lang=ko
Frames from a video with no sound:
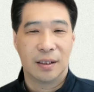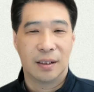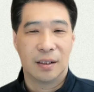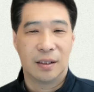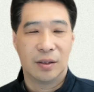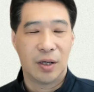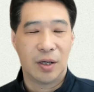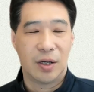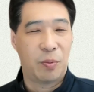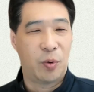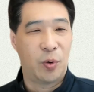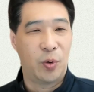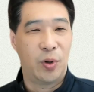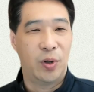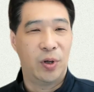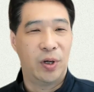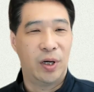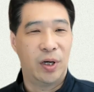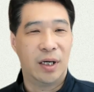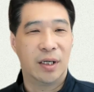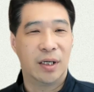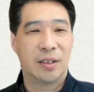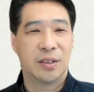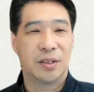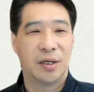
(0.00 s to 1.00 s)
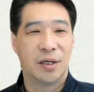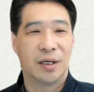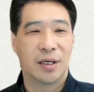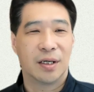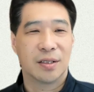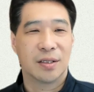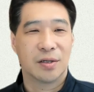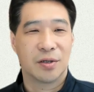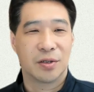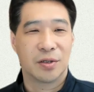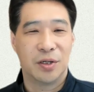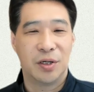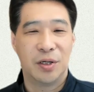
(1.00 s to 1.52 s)
그게 보여야 저희가
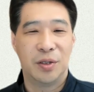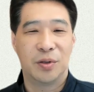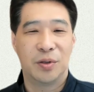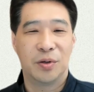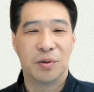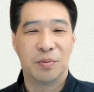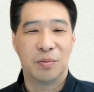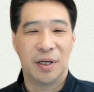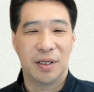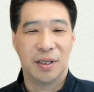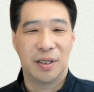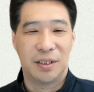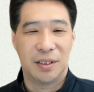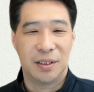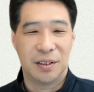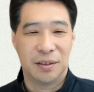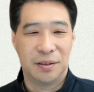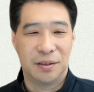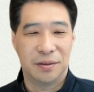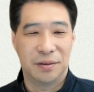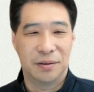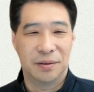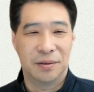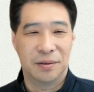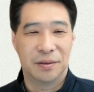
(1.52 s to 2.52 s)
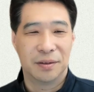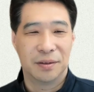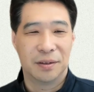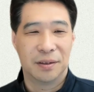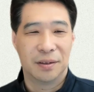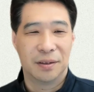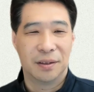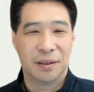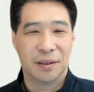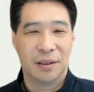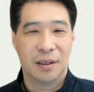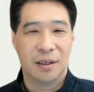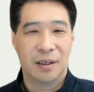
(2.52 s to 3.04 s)
성령 의 인도를 받지요.
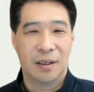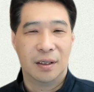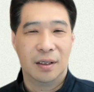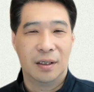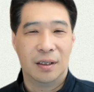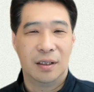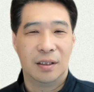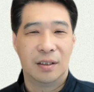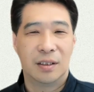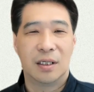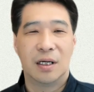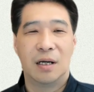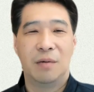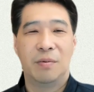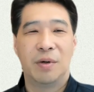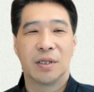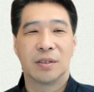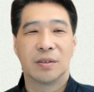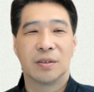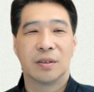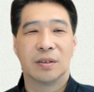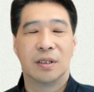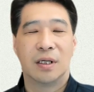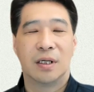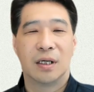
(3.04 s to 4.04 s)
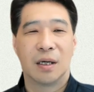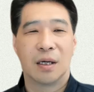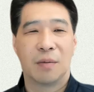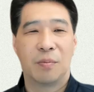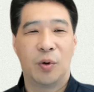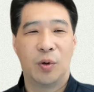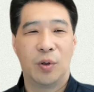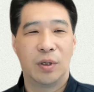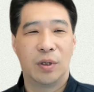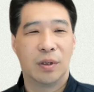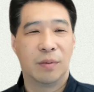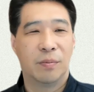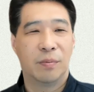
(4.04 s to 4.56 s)
이스라엘 백성들에게
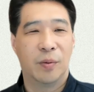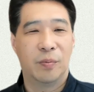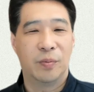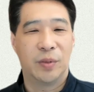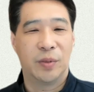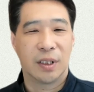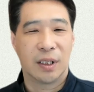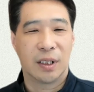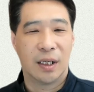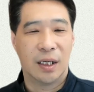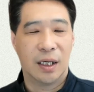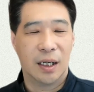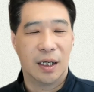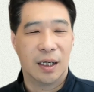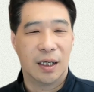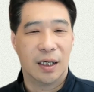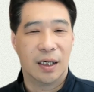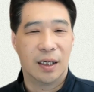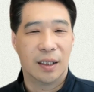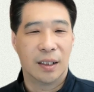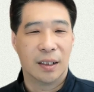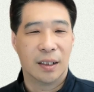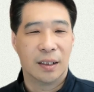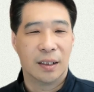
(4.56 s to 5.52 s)
보인 건 뭡니까?